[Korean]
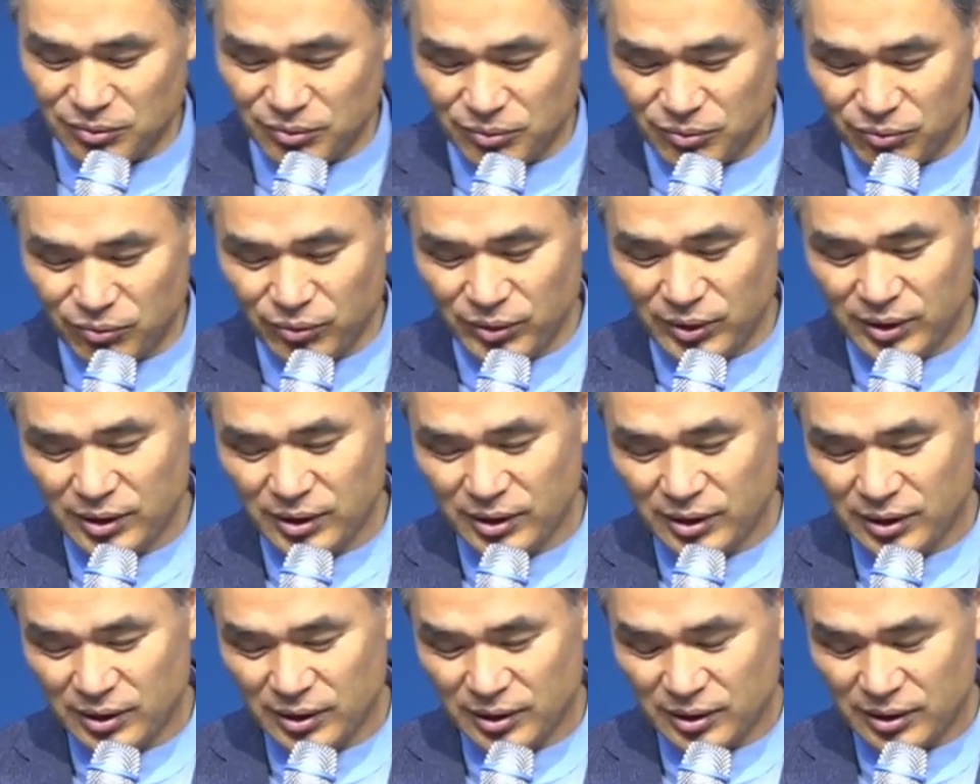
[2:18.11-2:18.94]

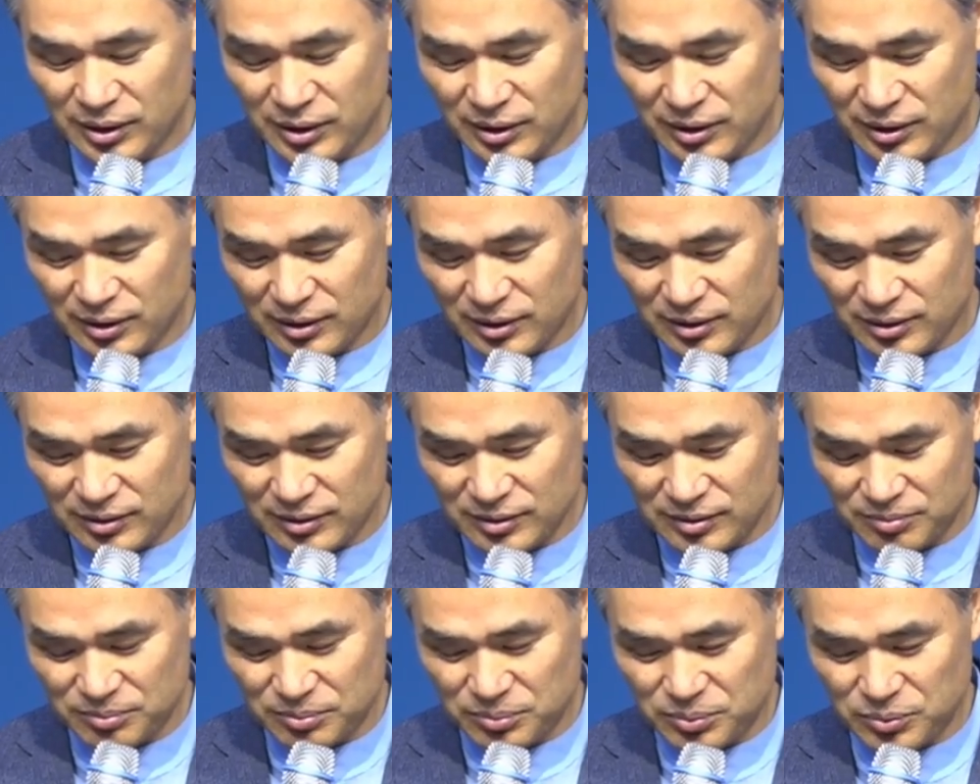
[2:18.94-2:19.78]
왜
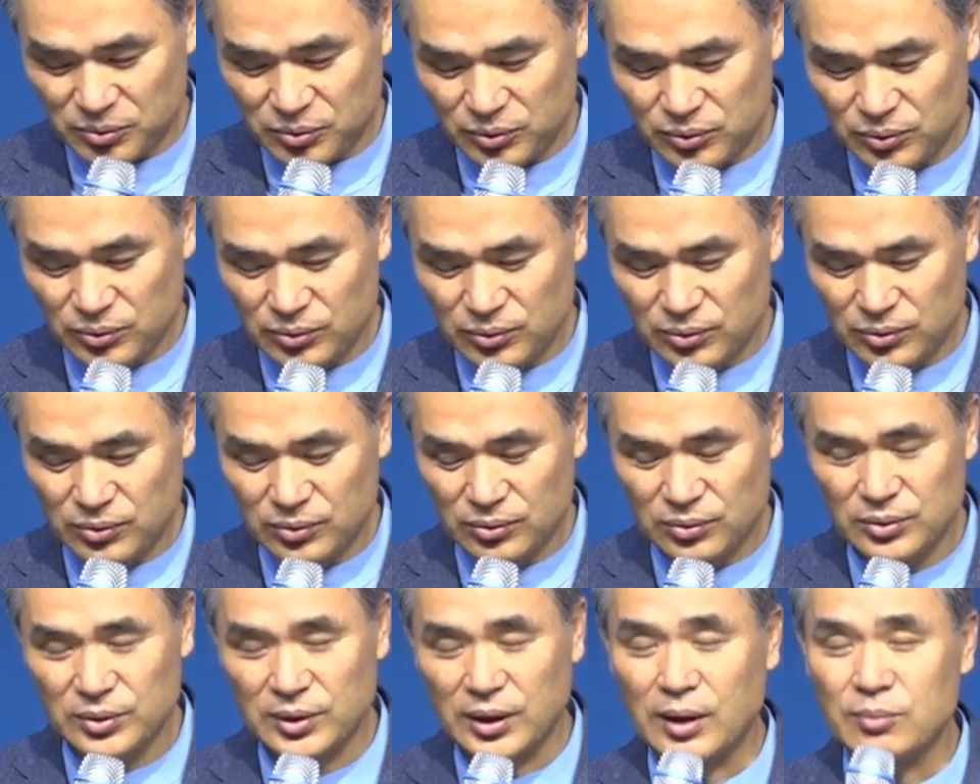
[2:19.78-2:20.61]

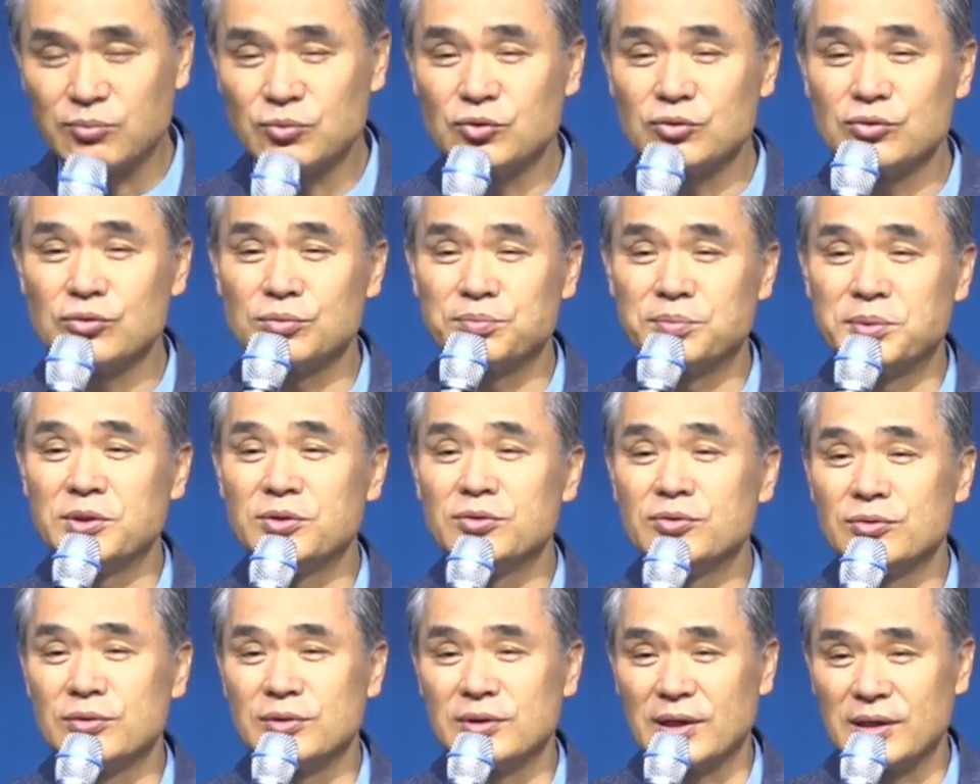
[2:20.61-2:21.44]
포도나무
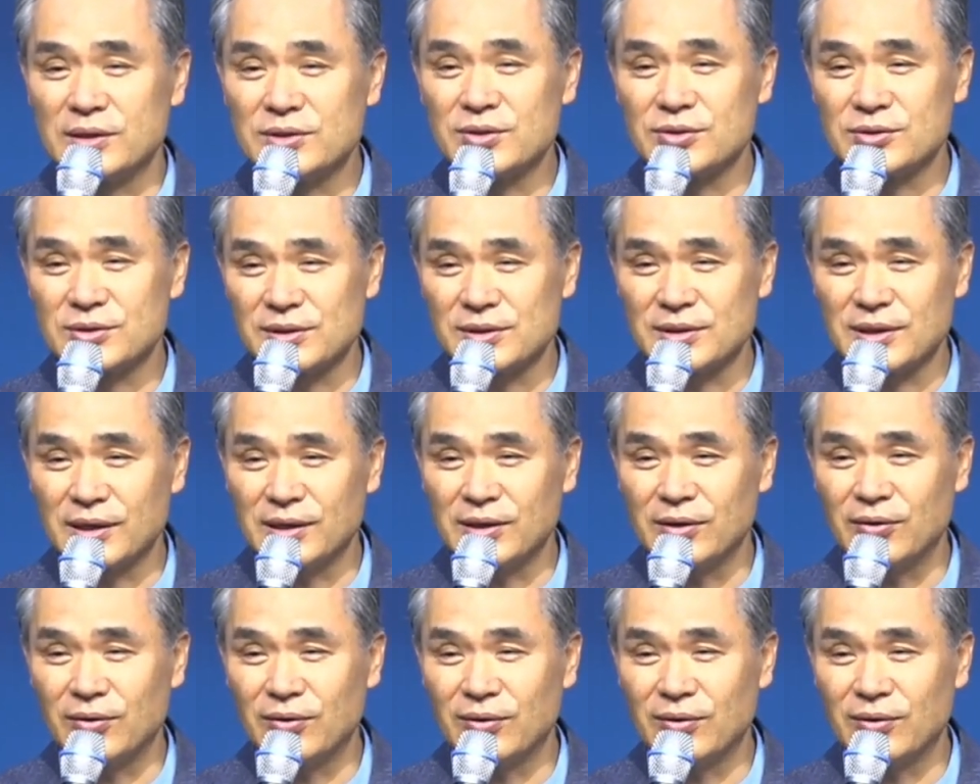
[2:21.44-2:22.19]
비유를 하셨을까요?